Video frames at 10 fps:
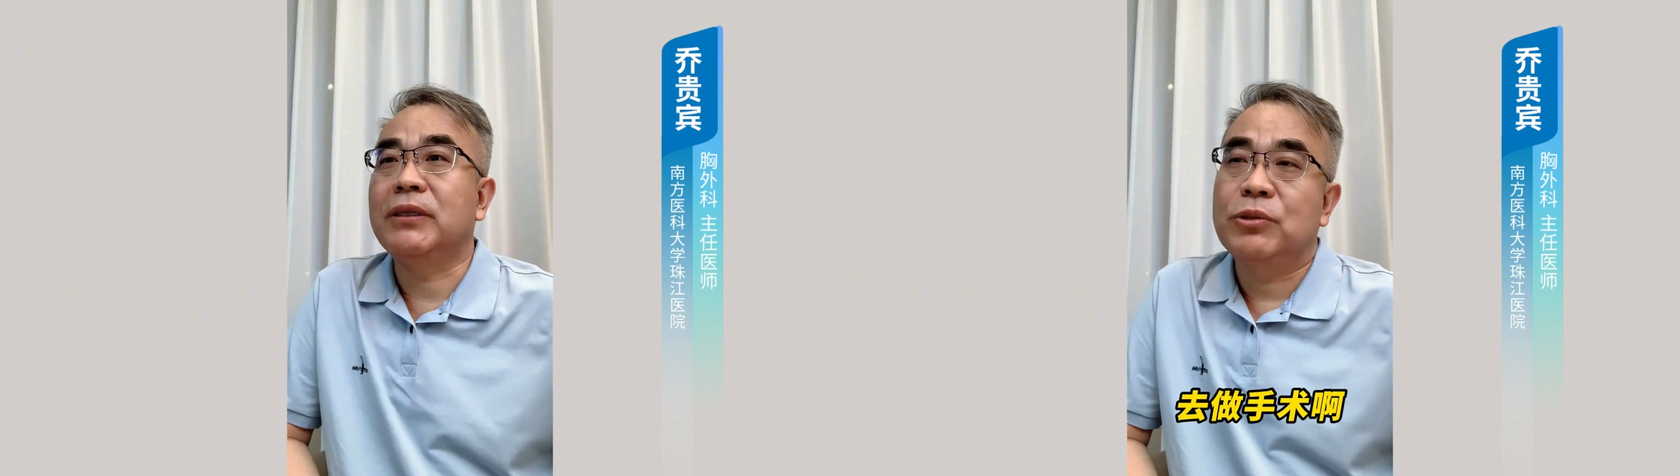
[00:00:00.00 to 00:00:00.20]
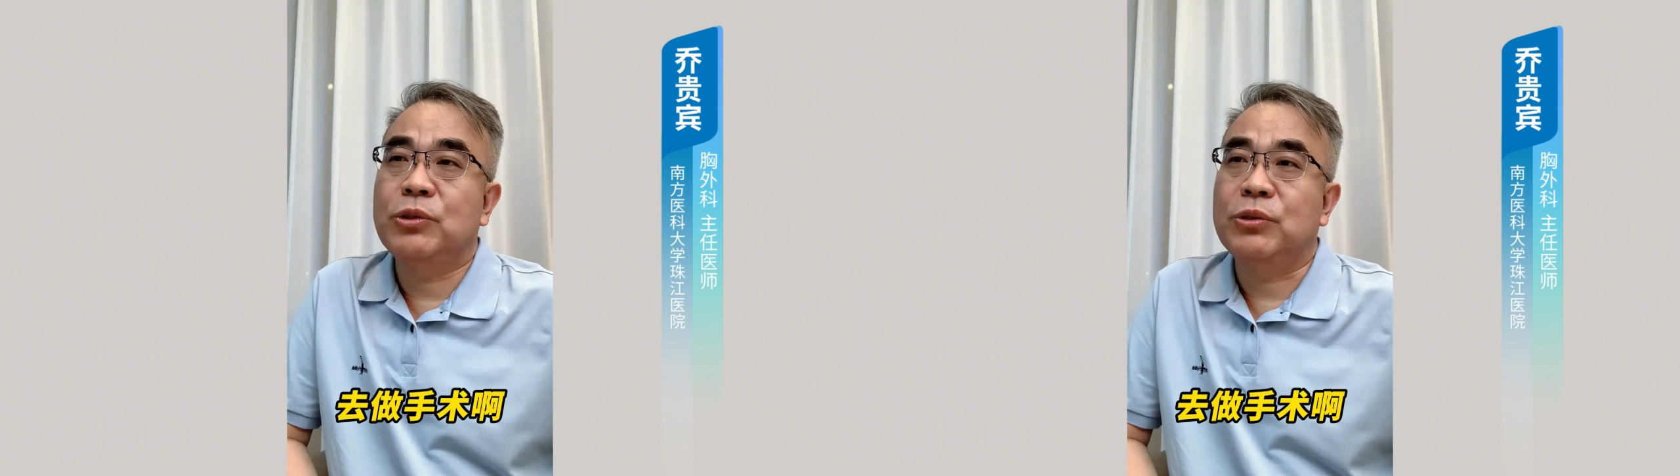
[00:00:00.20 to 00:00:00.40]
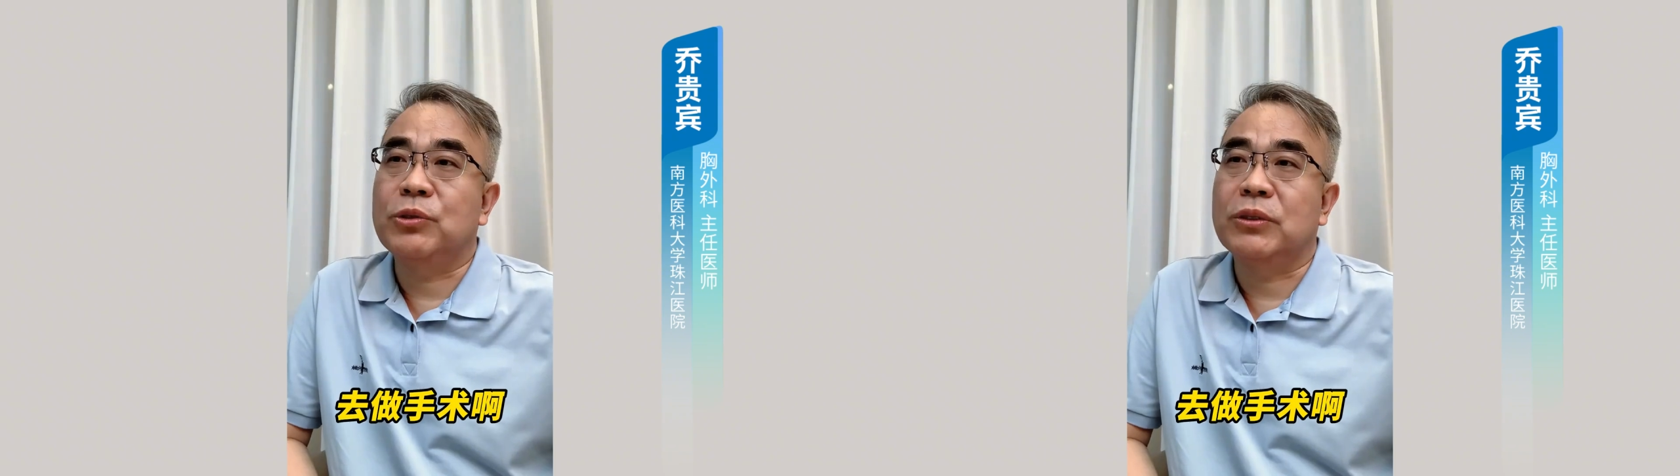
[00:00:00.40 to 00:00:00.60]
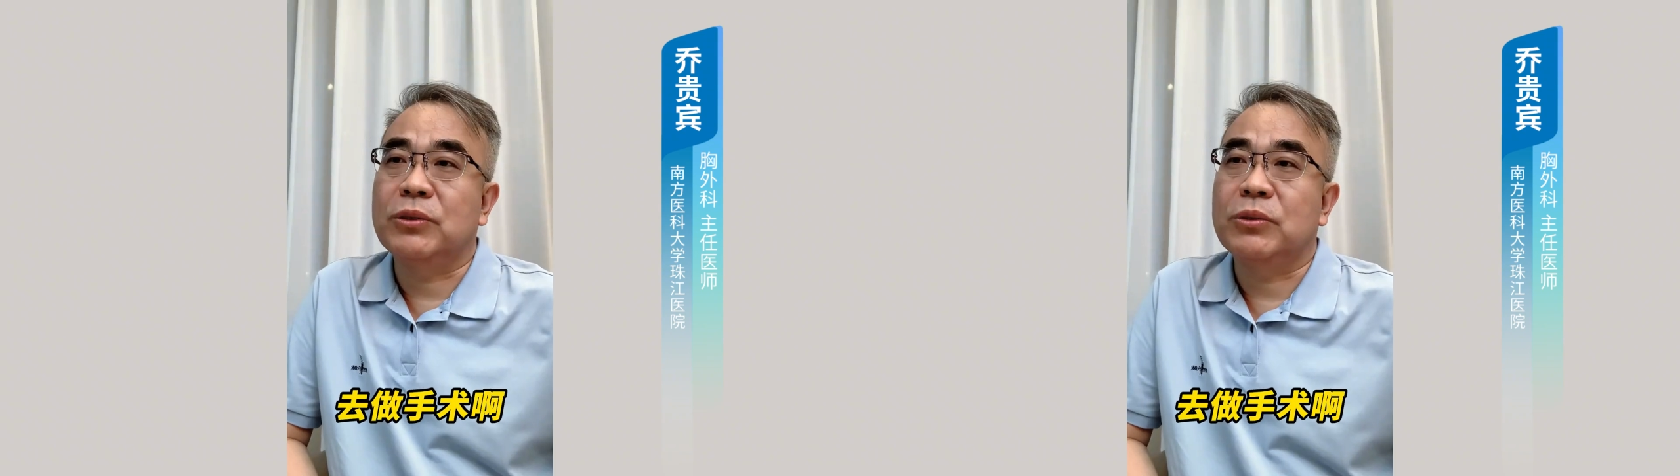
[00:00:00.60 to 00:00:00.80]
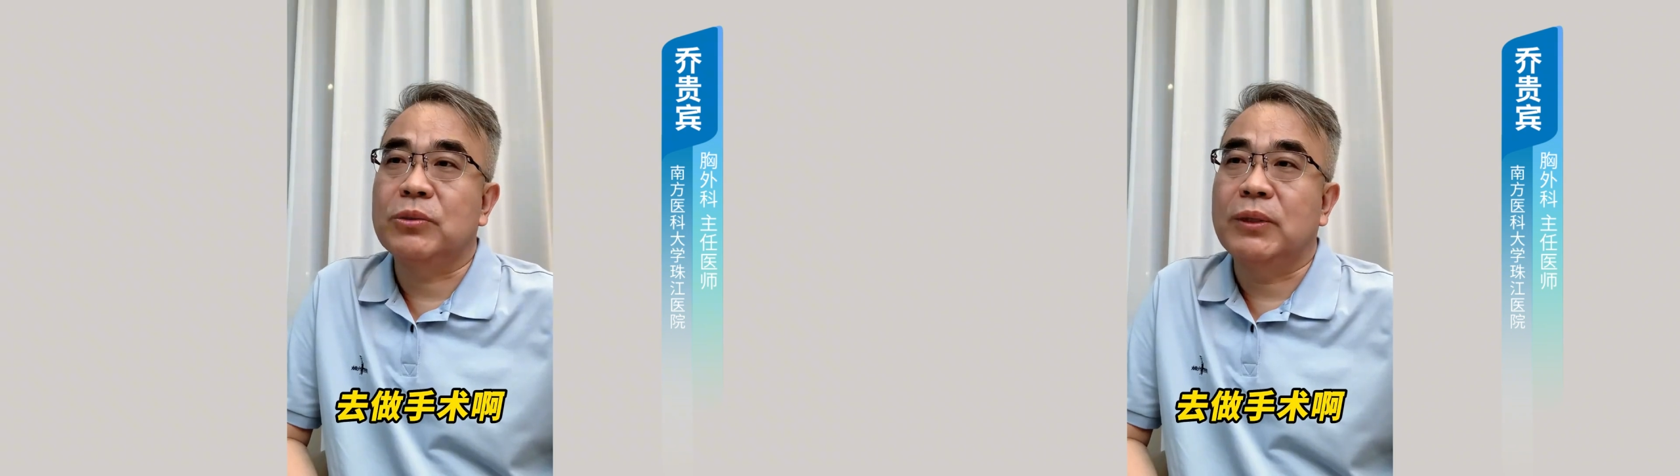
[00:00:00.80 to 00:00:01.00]
去做
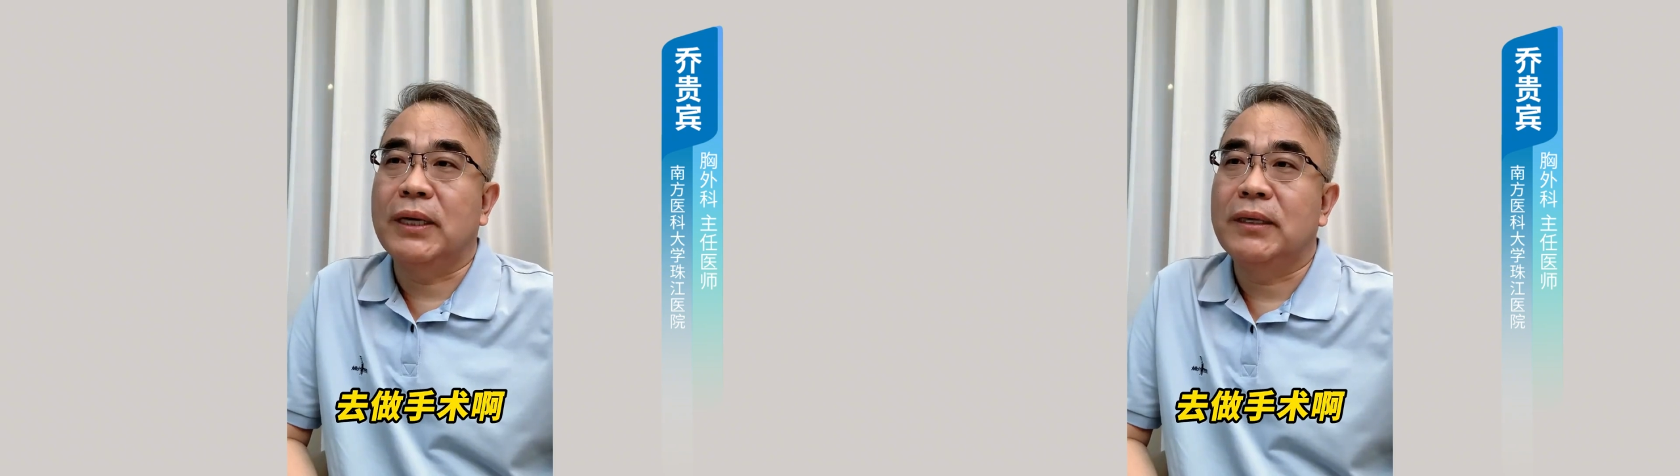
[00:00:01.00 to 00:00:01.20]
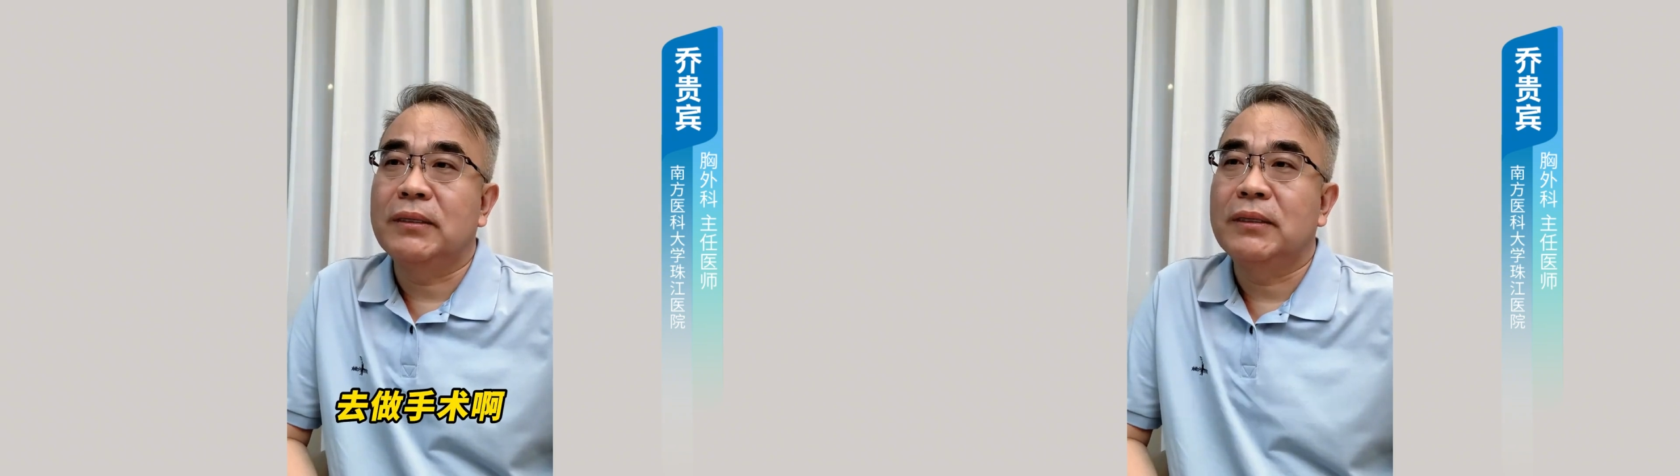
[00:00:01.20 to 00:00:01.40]
手术啊，